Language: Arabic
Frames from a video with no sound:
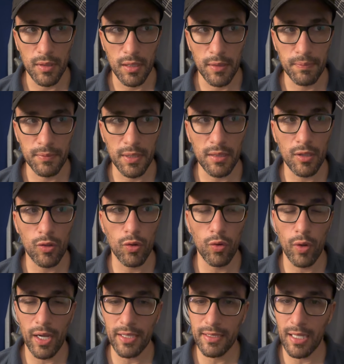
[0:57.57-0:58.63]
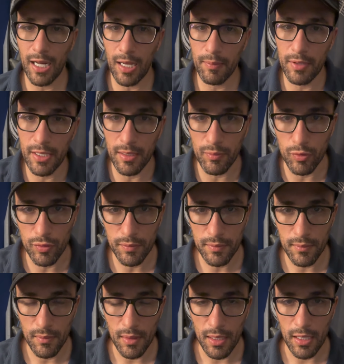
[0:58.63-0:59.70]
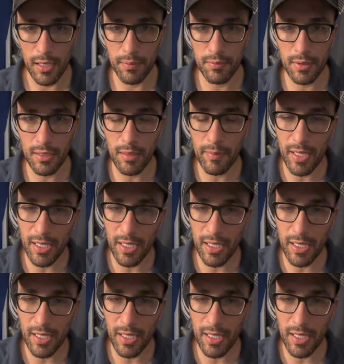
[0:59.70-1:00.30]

ابتدى كل واحد يلعب لعبه ابتدى ما